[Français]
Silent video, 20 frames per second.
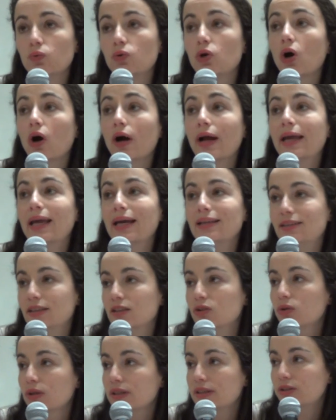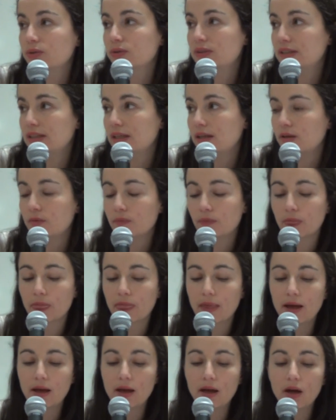ou leur catégorie sociale.
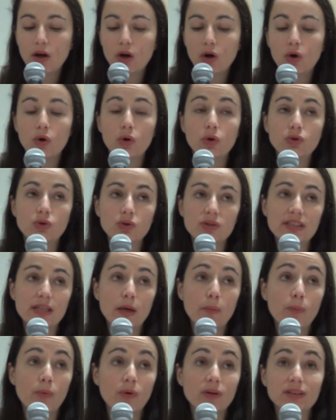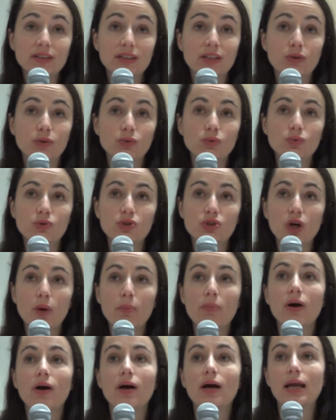Le deuxième point, c'est que nous
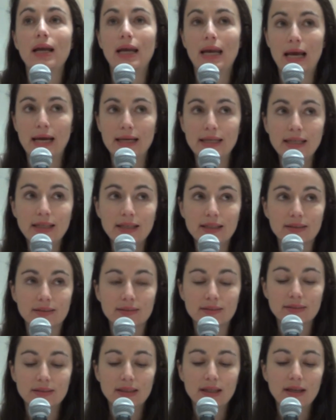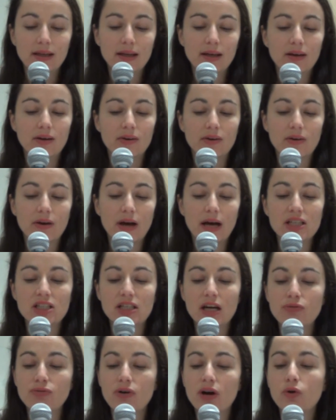sommes laïques. à
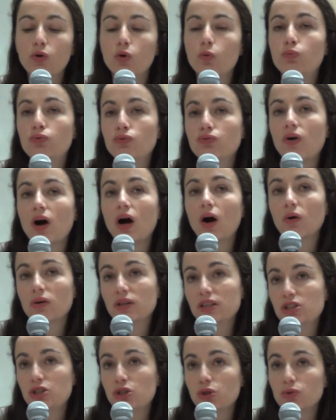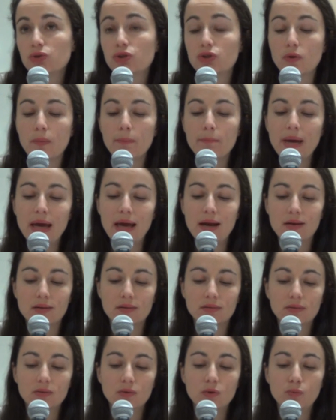chaque fois que le pouvoir religieux se mêle
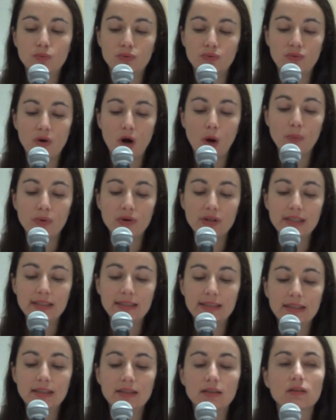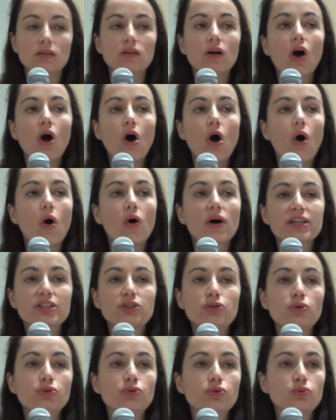au pouvoir politique, en
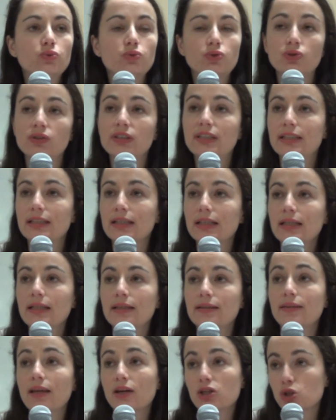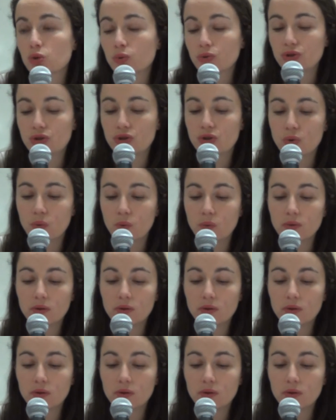résulte toute une série d'injonctions,